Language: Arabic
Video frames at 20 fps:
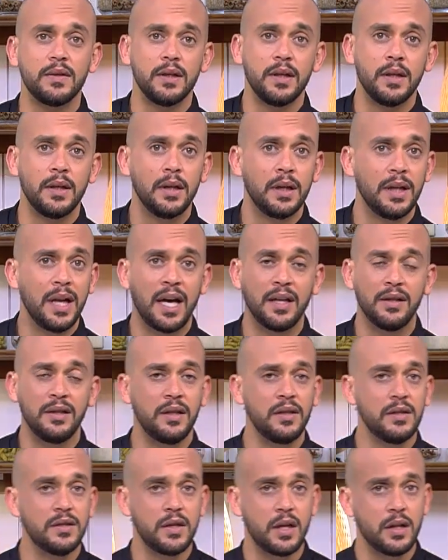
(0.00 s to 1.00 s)
آه، اللي عندي
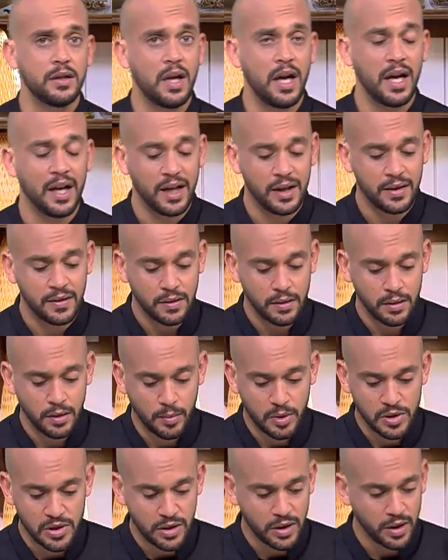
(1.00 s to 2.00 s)
للسلطه حاجات آه،
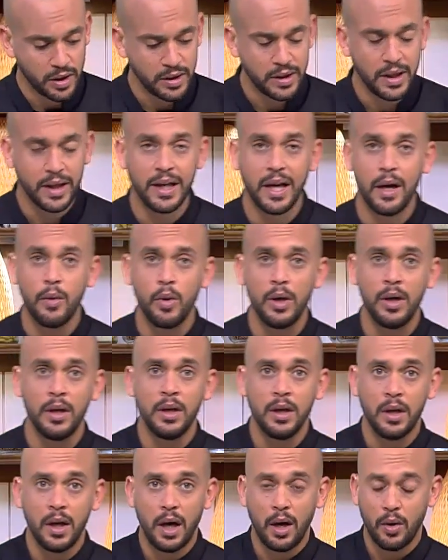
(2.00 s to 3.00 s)
بسيطه جدا الاول
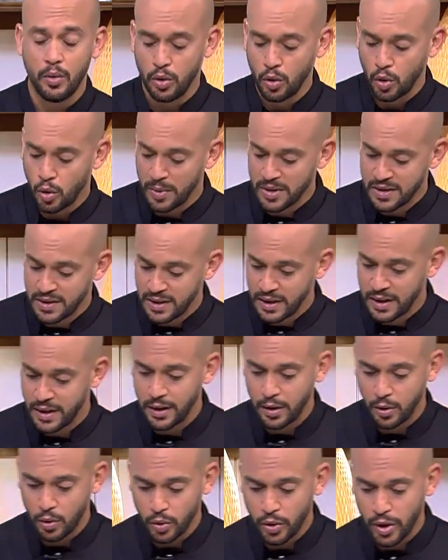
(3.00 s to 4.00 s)
هقول لكم بس
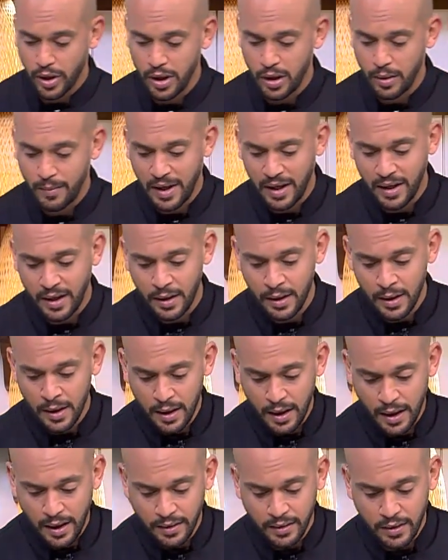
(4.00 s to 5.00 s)
ايه الخضار اللي معانا
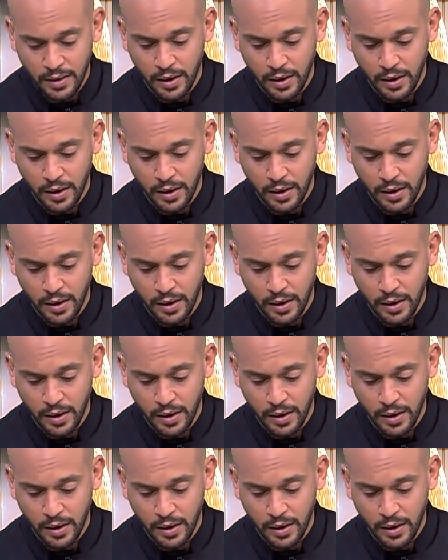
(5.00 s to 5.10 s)
عندي